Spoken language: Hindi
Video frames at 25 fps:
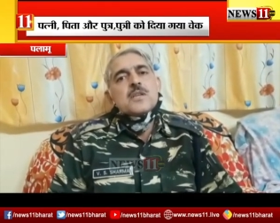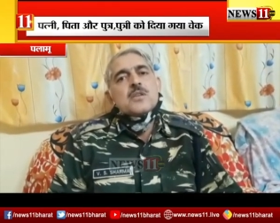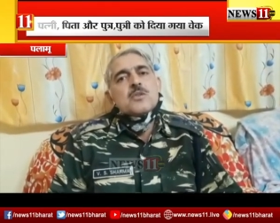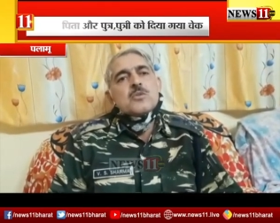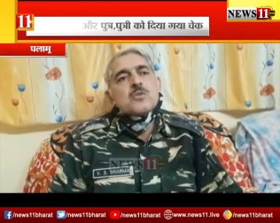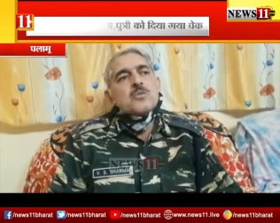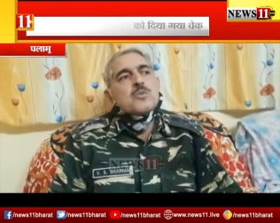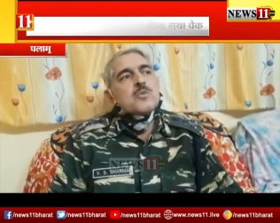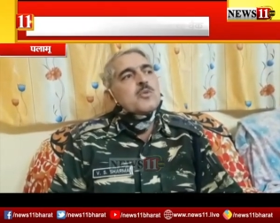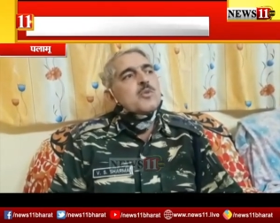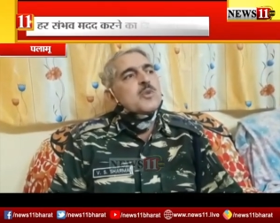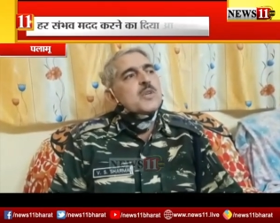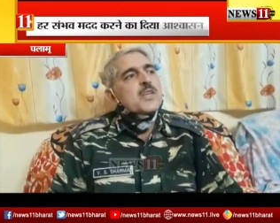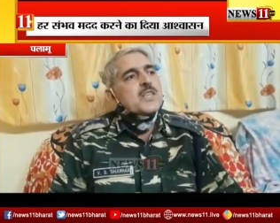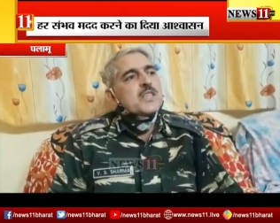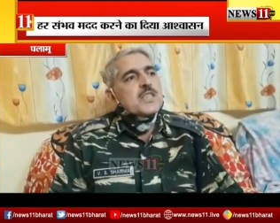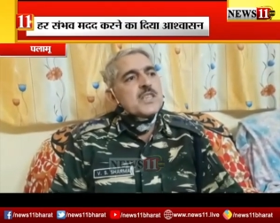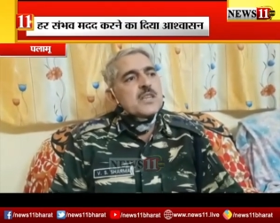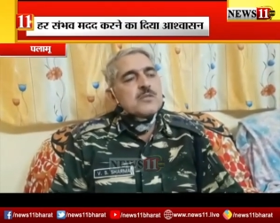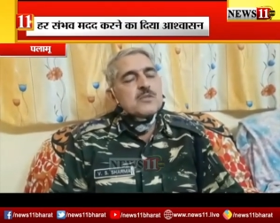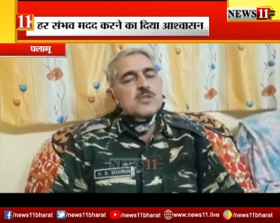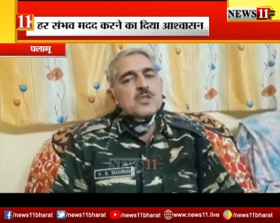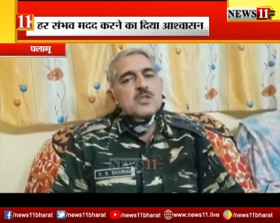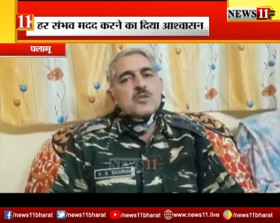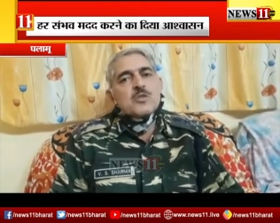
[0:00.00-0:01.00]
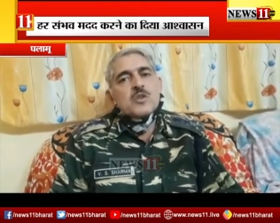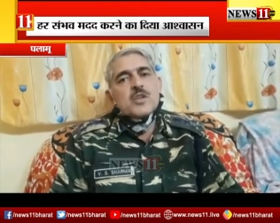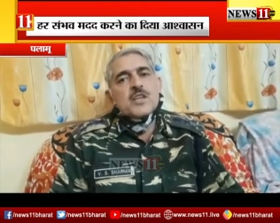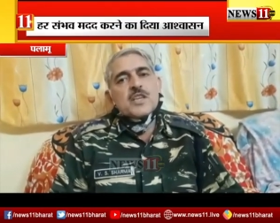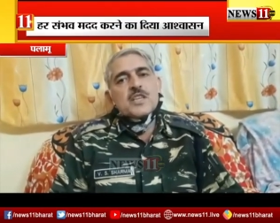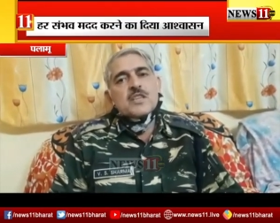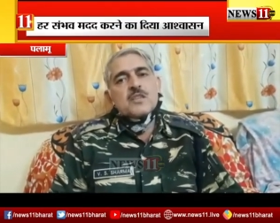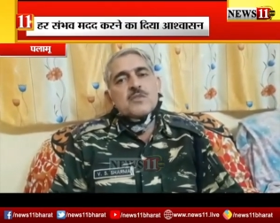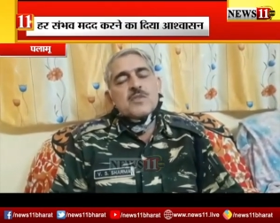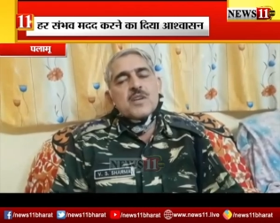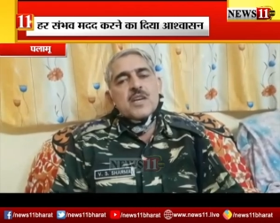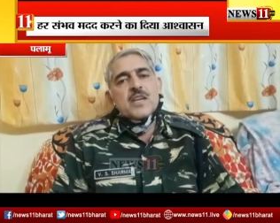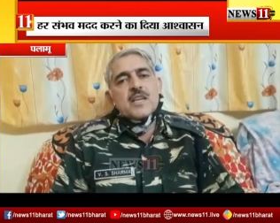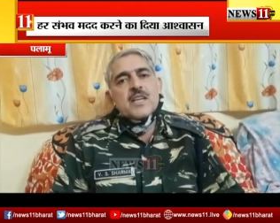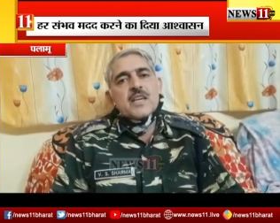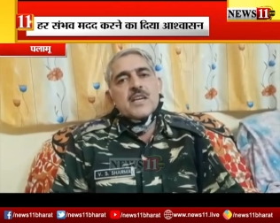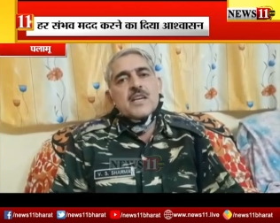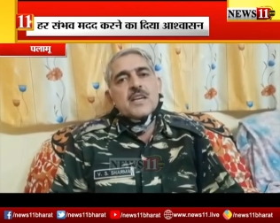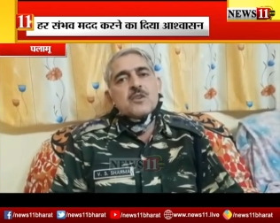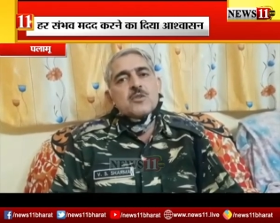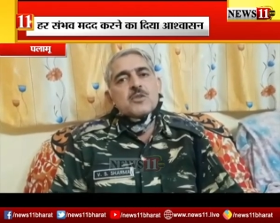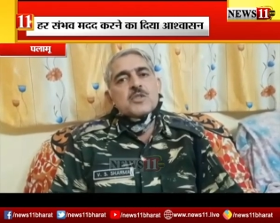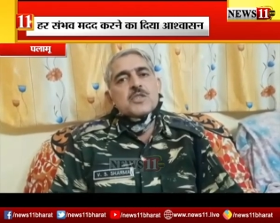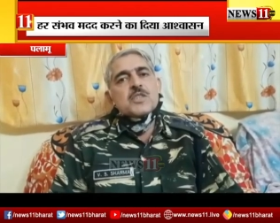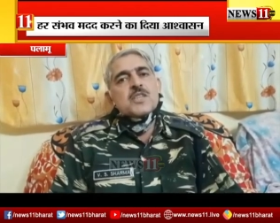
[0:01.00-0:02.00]
तो वो उनकी तरफ से जो लिखित में आया
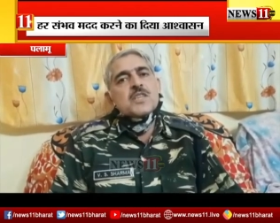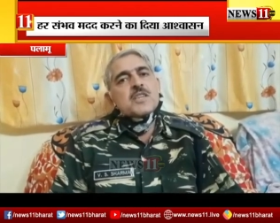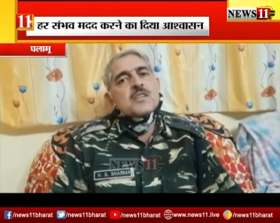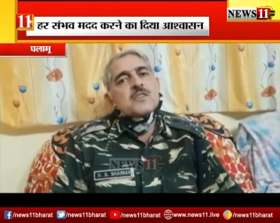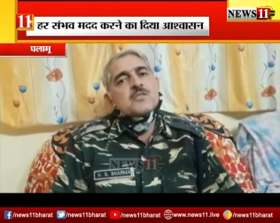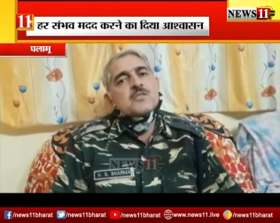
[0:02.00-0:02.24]
है उसके